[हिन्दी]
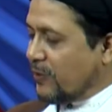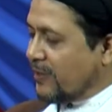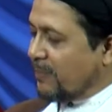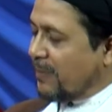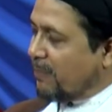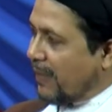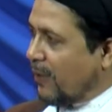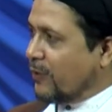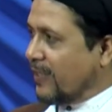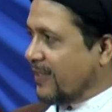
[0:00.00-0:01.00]
जब ये बड़ा
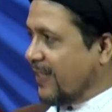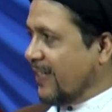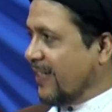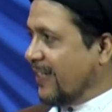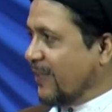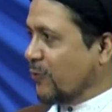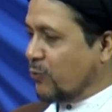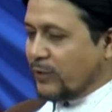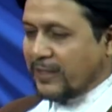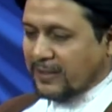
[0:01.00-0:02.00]
हो जाता है
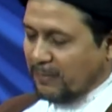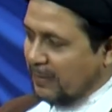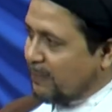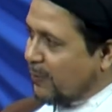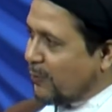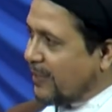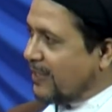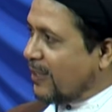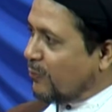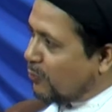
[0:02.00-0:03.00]
तो ये ज़मीन पर हो
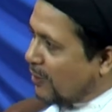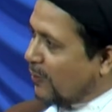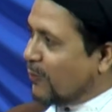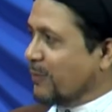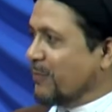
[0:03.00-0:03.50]
जाता है दूसरा गोद